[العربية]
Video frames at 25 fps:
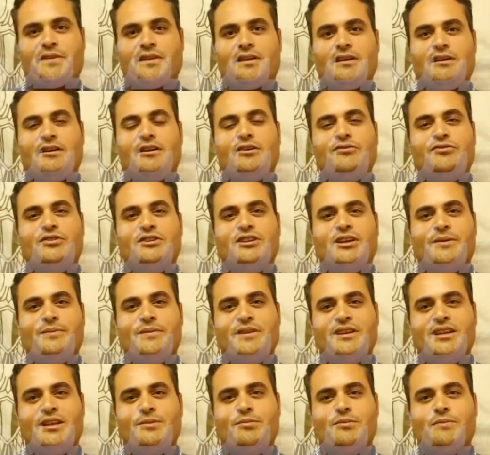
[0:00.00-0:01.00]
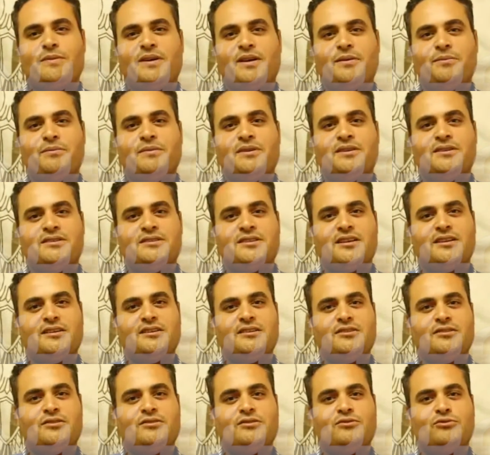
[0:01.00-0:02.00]
رأفت عبد النبي محمد
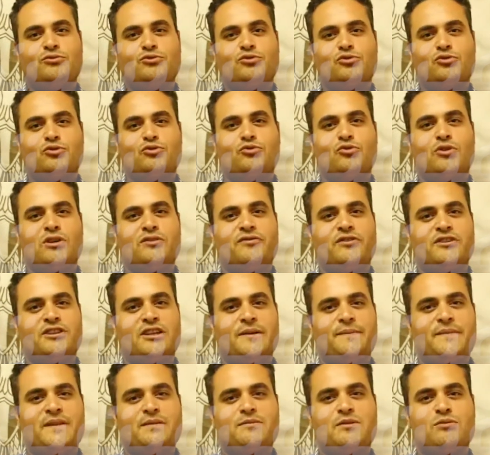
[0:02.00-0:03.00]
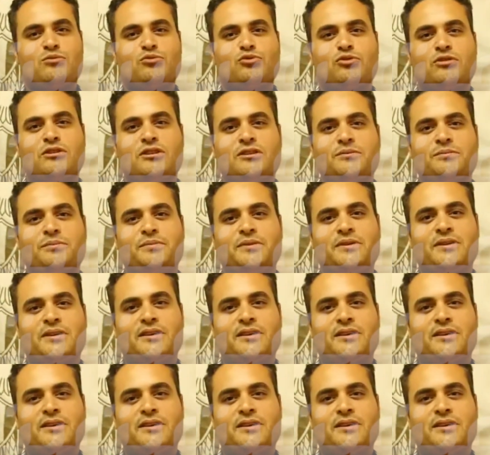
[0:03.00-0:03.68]
سيد وشروط رأفت عبد النبي أبو طالب